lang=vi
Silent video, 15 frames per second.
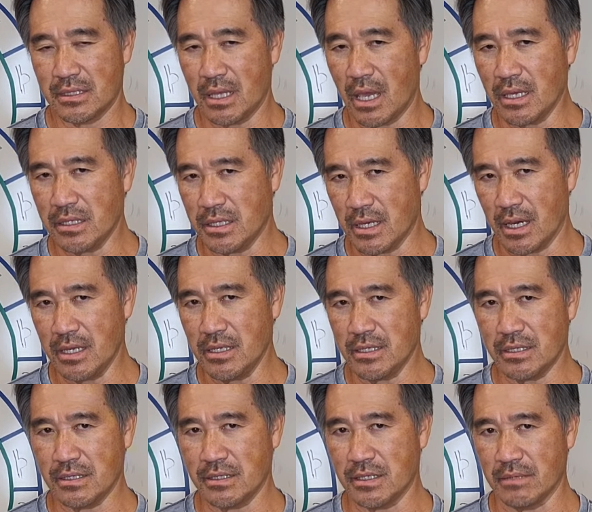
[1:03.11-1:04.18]
thế giới
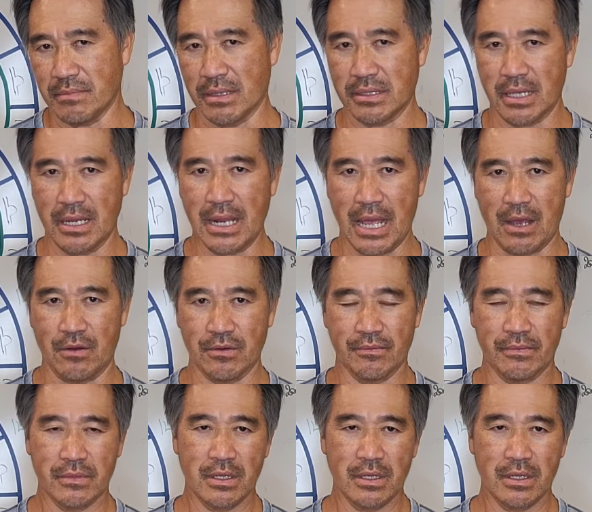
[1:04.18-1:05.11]
nhìn mình thế nào